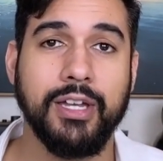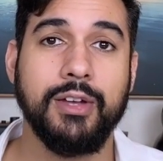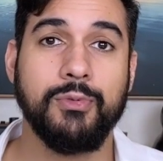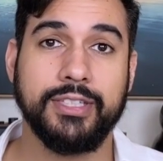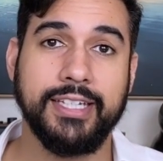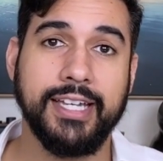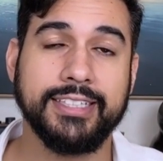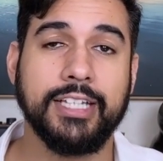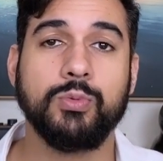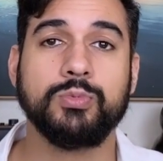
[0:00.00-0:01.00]
Você tem que
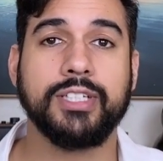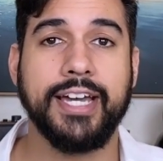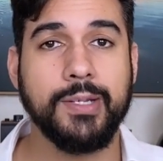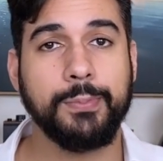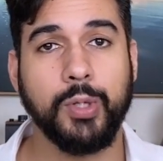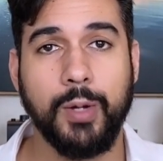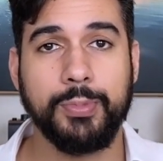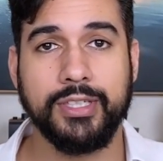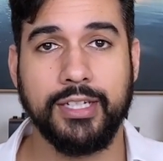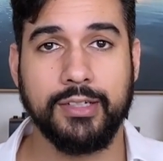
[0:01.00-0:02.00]
entrar num site próprio
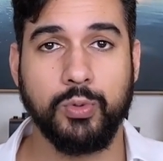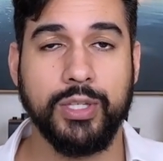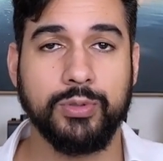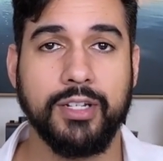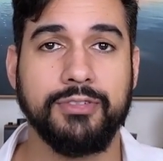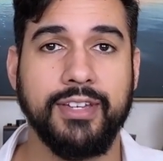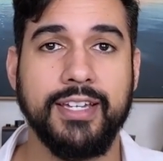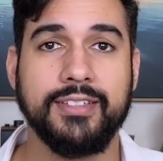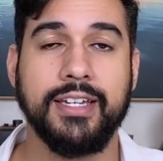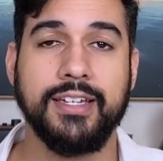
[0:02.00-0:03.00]
que a corretora
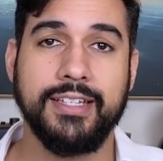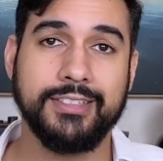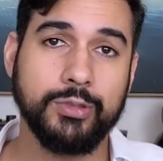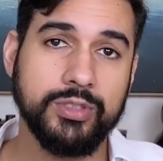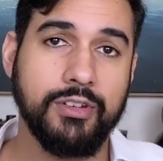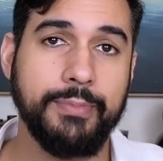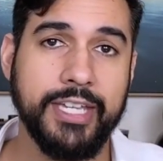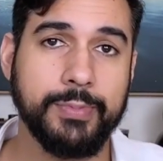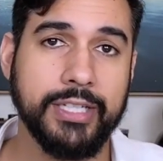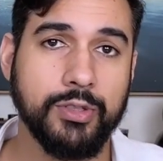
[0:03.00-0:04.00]
fez
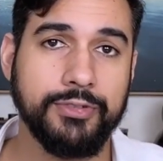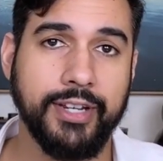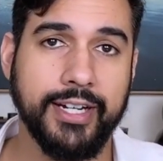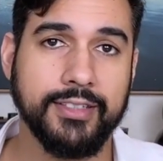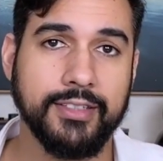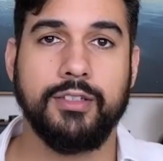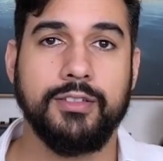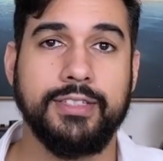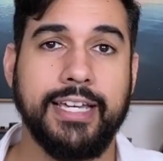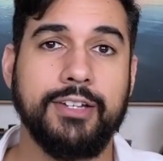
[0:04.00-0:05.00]
exclusivamente para essa oferta.
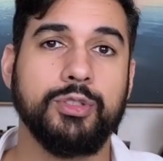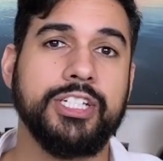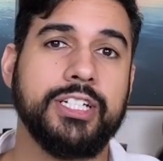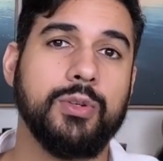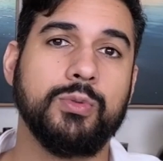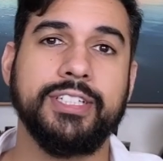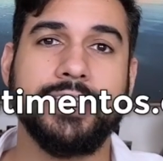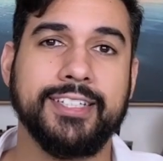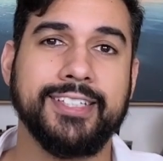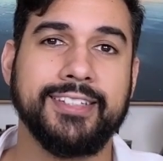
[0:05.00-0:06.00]
E aí eu vou deixar o link
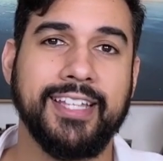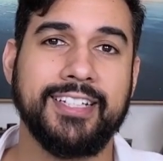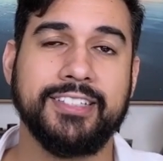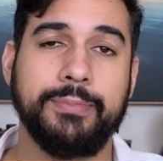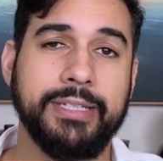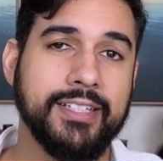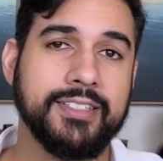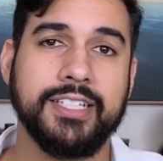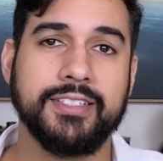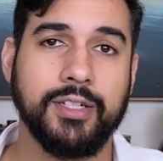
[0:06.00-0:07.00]
aqui na tela e também na
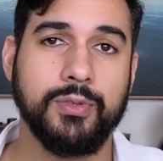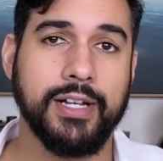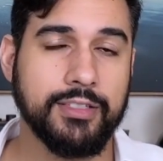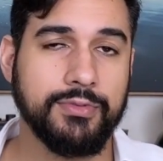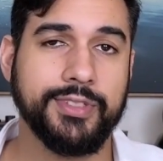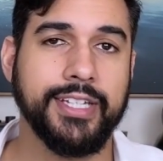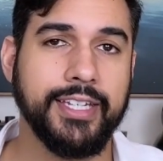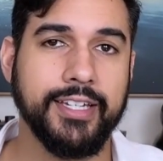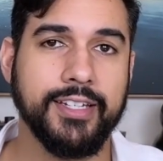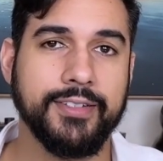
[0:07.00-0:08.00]
descrição, caso você
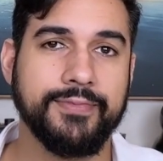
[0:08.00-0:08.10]
queira.